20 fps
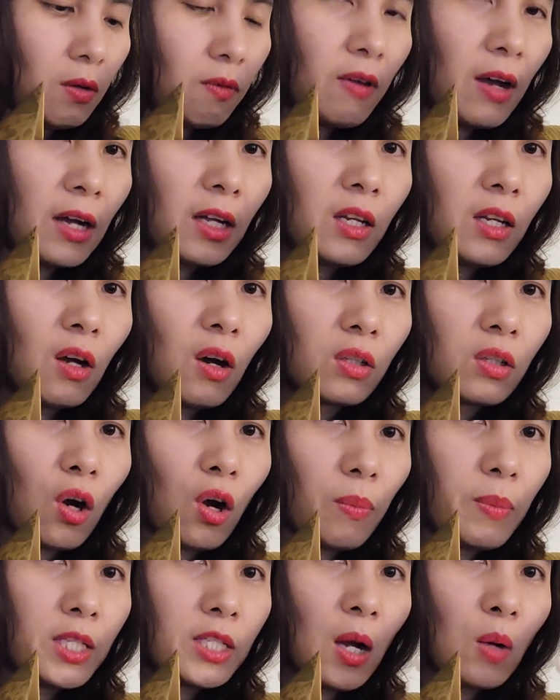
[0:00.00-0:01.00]
và cái lọ
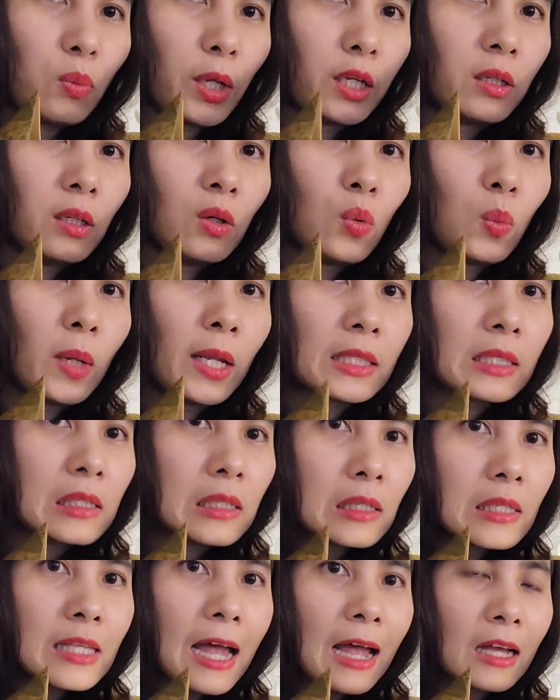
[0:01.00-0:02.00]
nhỏ bên trong này nữa cũng là
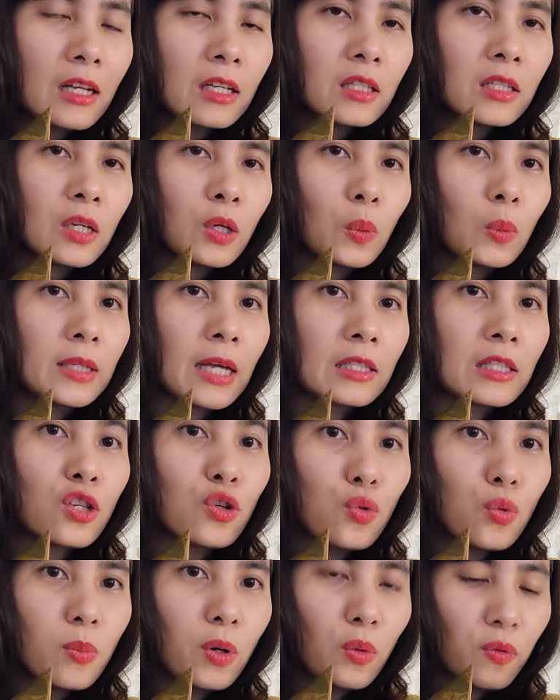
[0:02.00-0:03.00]
dưỡng da như kiểu dạng
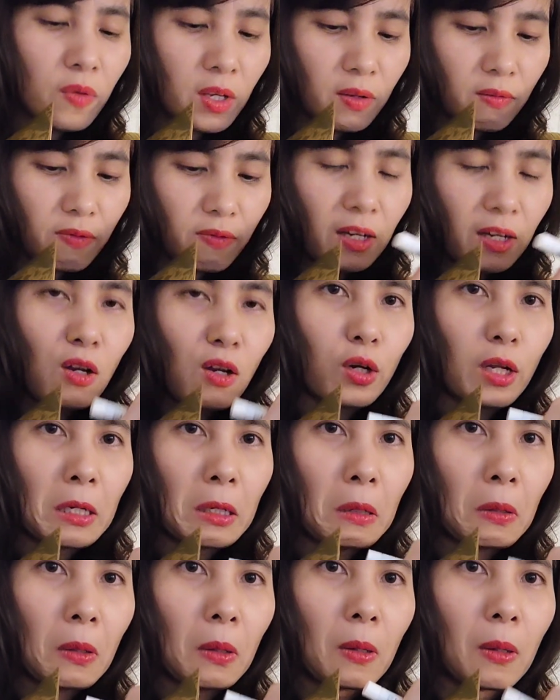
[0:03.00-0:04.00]
serum đó quý vị và cái lọ này
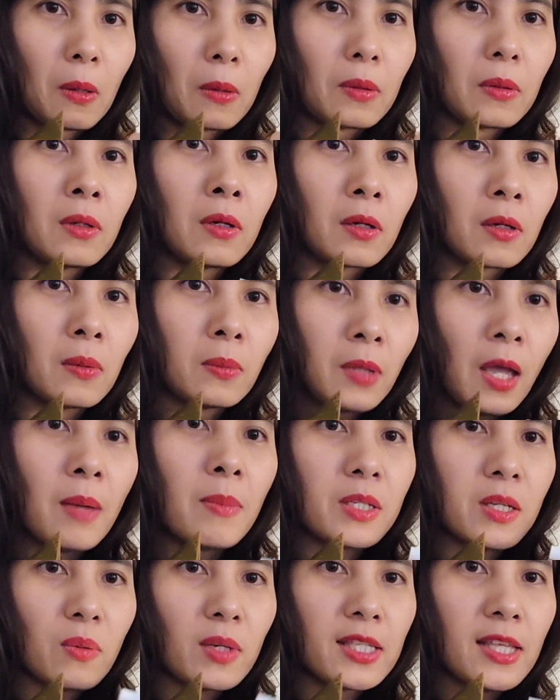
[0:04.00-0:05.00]
là lọ được cũng thêm
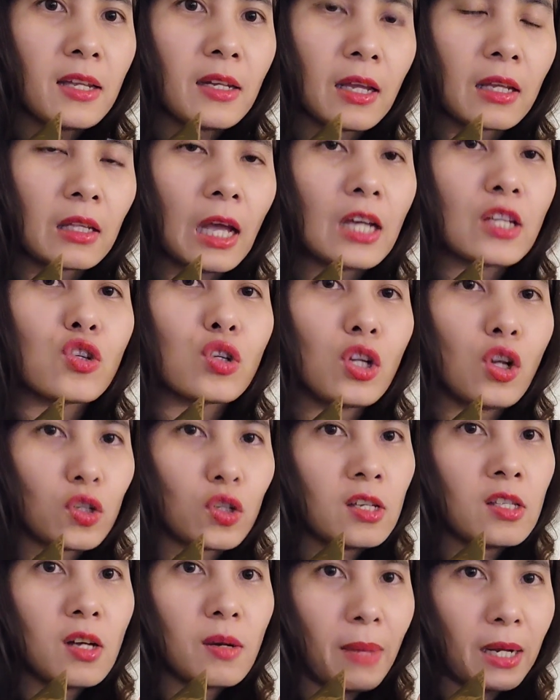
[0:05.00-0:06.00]
ở trong cái set này thay cho cái lọ
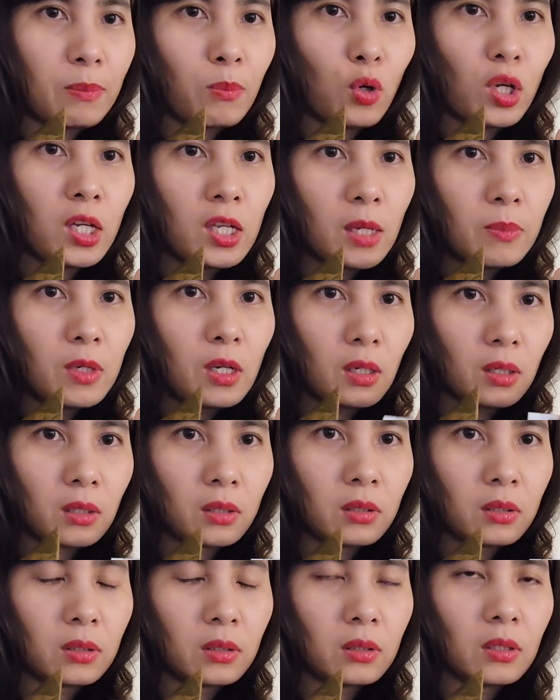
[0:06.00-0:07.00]
sữa rửa mặt mọi khi em được ừ,
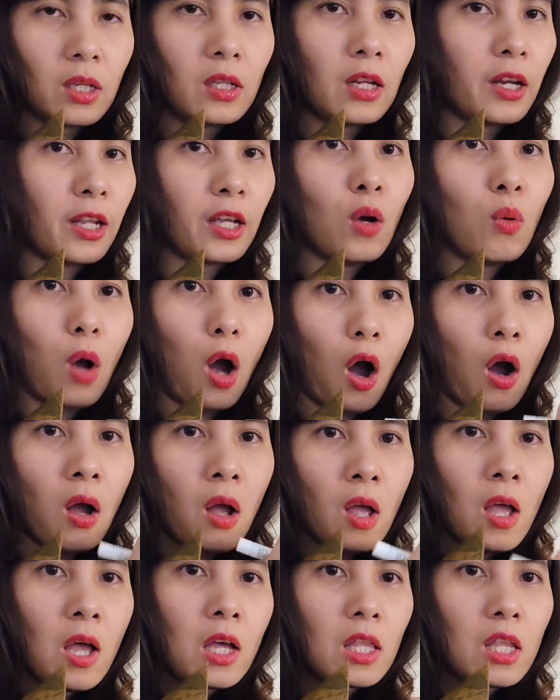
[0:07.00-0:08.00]
thì lần này không có
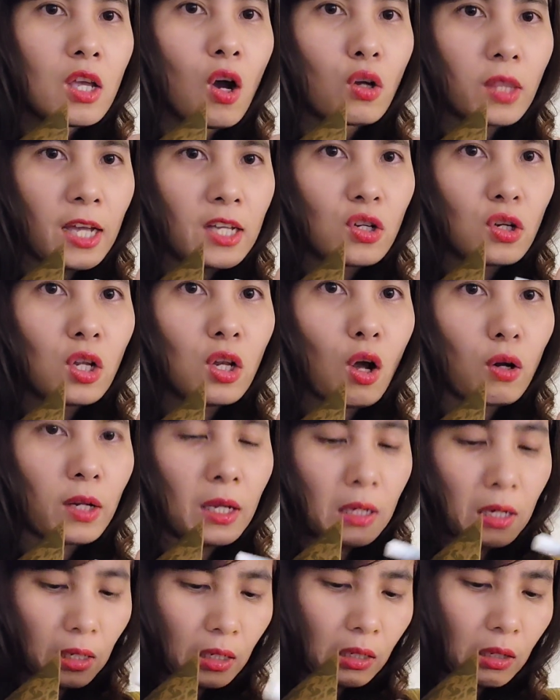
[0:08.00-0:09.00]
thì họ thay cho cái lọ
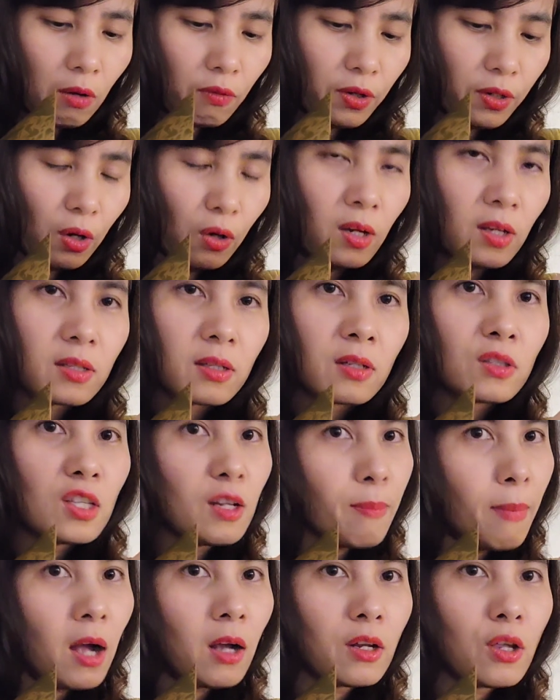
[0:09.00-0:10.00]
này là cái lọ phải nói là nó
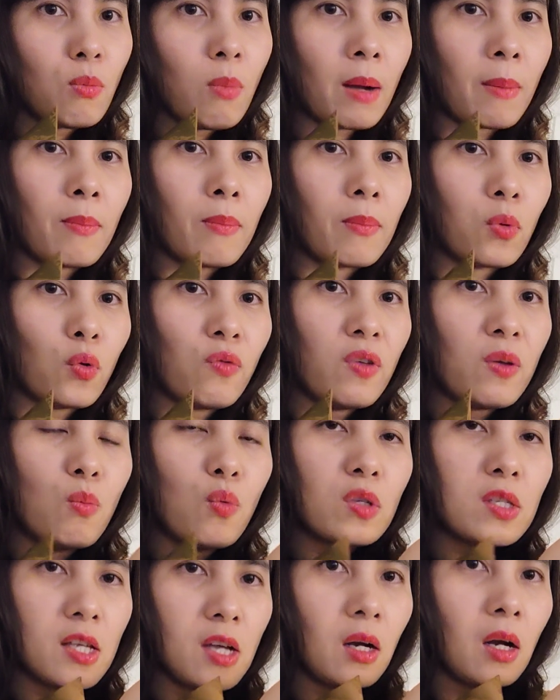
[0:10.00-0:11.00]
rất mắc nếu mà quý vị
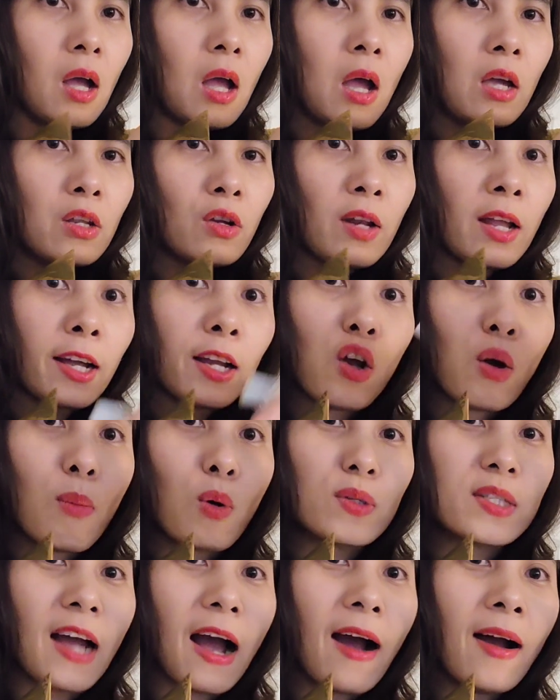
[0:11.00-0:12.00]
mua riêng nó là cái lọ
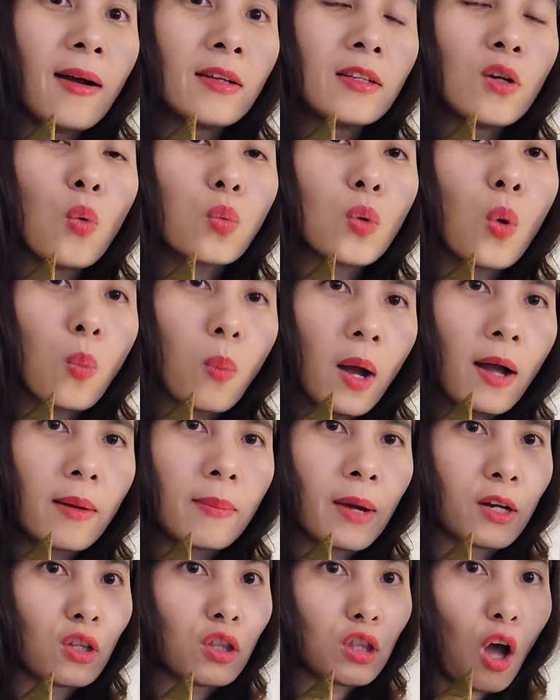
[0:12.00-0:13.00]
màu trắng đục đục á
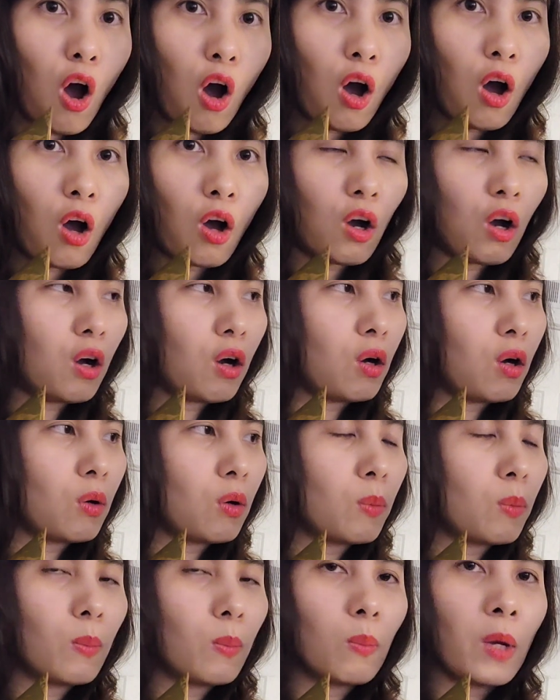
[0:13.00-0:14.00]
mà nó to
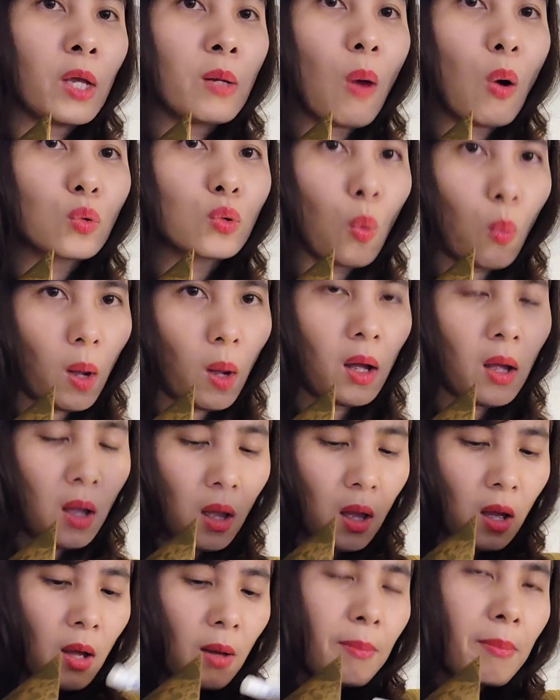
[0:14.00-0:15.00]
hình bầu dục á
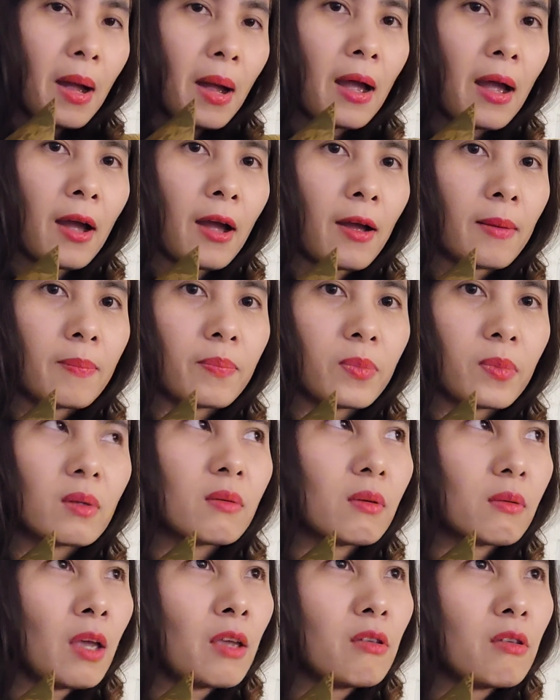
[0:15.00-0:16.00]
mà
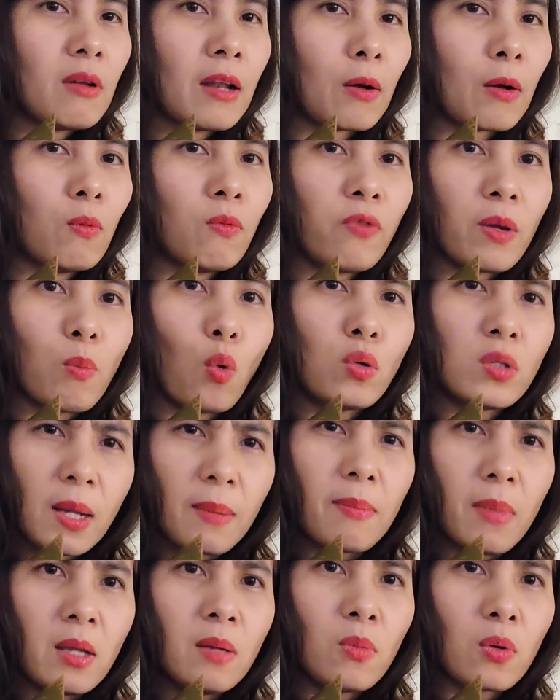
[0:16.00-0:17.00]
hình như là cũng phải bốn
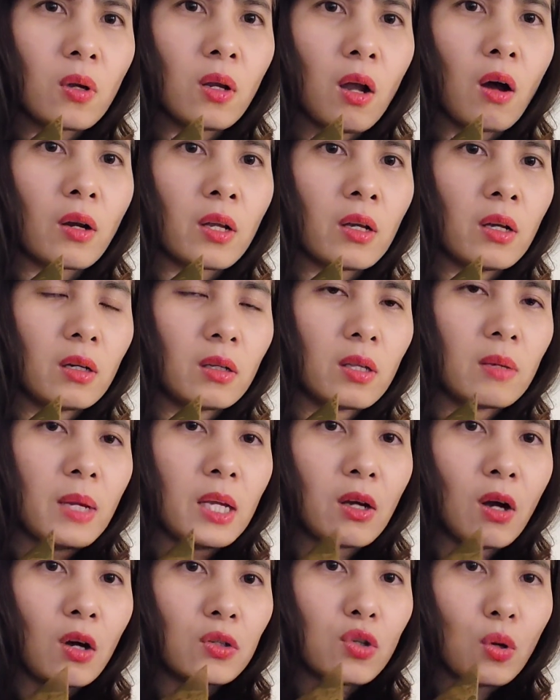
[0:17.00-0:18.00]
trăm mấy một cái lọ đấy cơ thì bây
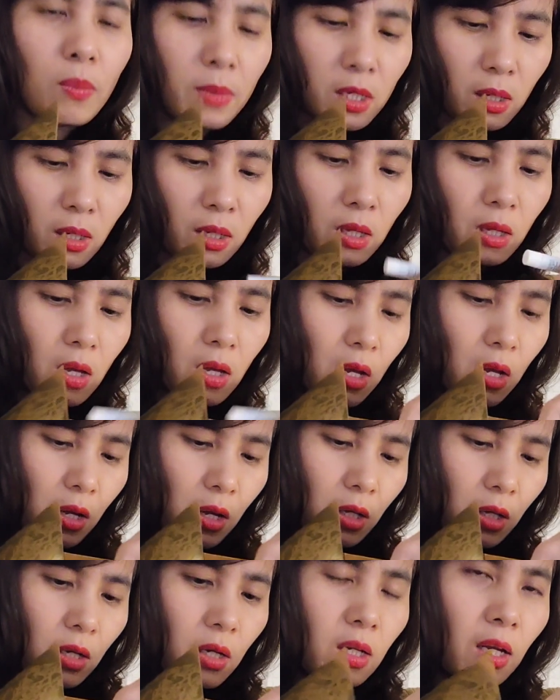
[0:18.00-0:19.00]
giờ họ cho mình cái
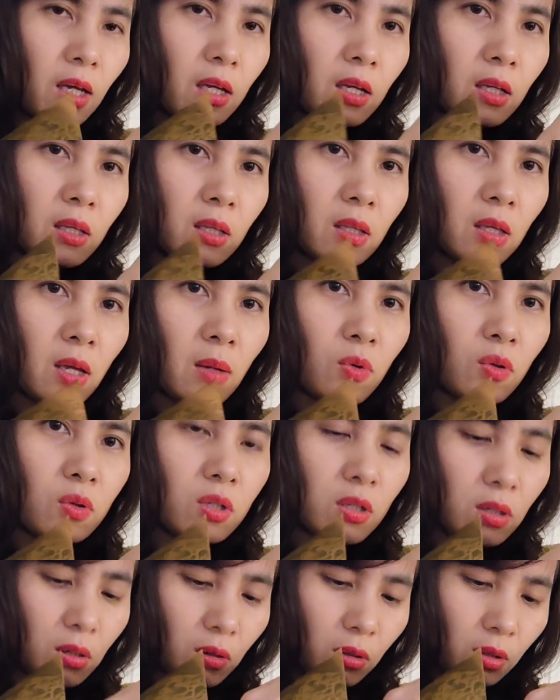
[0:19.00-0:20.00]
cái cái này thì em còn
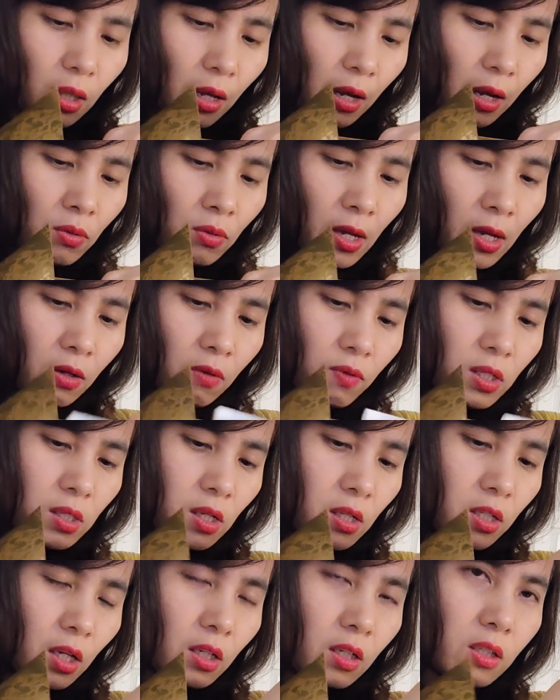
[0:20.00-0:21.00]
chưa có tháo ra nó vẫn
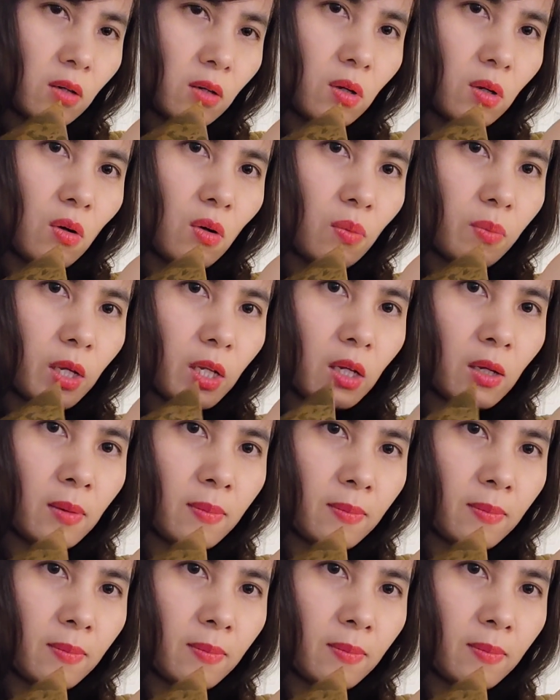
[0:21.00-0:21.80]
dính chặt ở trong cái hộp này này